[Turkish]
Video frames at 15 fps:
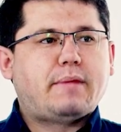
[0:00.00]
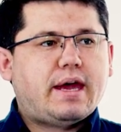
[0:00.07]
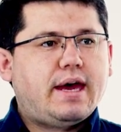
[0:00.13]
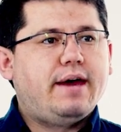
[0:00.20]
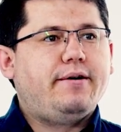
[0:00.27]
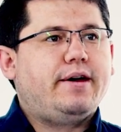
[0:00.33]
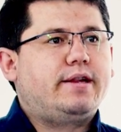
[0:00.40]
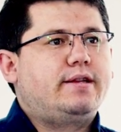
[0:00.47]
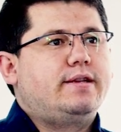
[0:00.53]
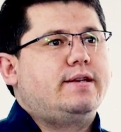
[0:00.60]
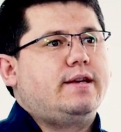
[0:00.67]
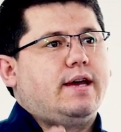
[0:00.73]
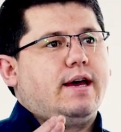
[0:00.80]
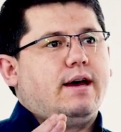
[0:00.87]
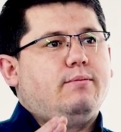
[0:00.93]
evet
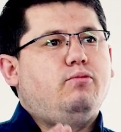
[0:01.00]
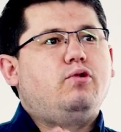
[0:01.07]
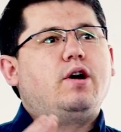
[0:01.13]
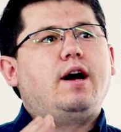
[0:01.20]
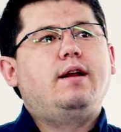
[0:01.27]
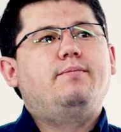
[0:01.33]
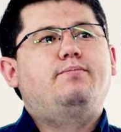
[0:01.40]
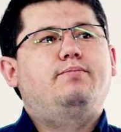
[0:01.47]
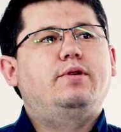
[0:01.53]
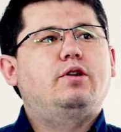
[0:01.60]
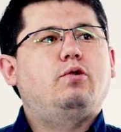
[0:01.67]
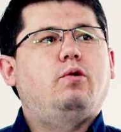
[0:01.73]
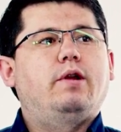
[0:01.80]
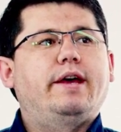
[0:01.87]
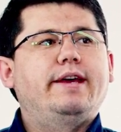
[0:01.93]
e, bu kalıp bir
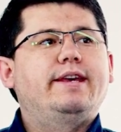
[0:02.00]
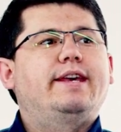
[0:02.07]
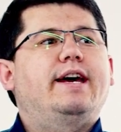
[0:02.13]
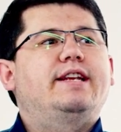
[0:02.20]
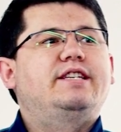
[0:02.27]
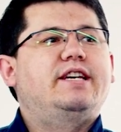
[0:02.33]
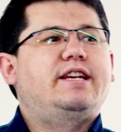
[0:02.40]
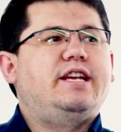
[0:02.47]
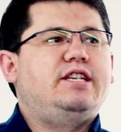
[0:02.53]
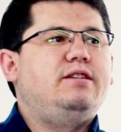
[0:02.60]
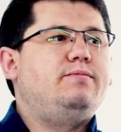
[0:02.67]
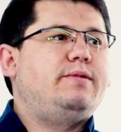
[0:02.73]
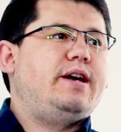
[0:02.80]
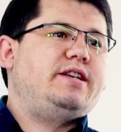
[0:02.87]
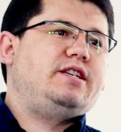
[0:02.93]
olayın
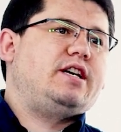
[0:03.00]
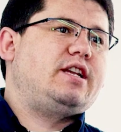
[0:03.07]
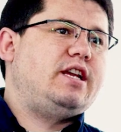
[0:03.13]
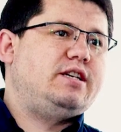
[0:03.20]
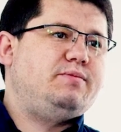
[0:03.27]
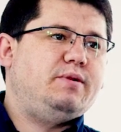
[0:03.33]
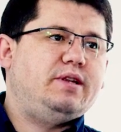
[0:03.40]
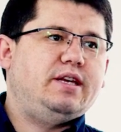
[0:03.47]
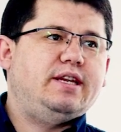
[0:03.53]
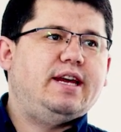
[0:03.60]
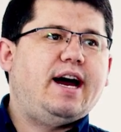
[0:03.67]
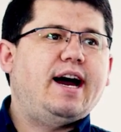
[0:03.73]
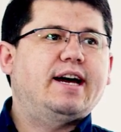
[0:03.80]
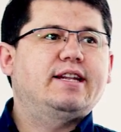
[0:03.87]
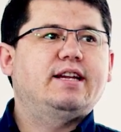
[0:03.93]
gerçekleşip gerçekleşmediğini
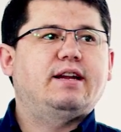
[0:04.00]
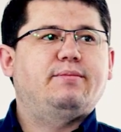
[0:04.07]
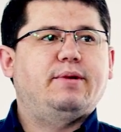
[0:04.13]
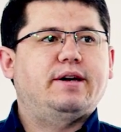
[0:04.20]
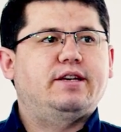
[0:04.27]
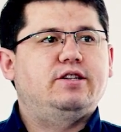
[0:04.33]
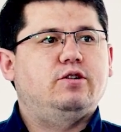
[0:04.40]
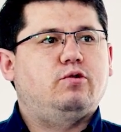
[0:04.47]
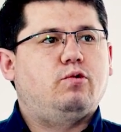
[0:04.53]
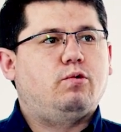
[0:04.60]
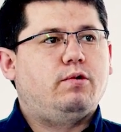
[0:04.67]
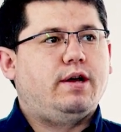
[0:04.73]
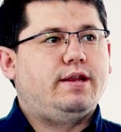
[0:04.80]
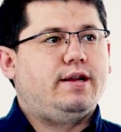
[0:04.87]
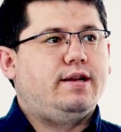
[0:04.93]
aktarmak için
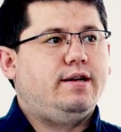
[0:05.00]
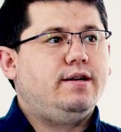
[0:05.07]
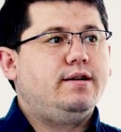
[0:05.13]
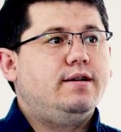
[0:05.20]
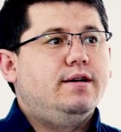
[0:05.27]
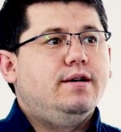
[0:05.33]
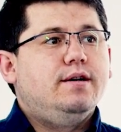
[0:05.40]
kullanılır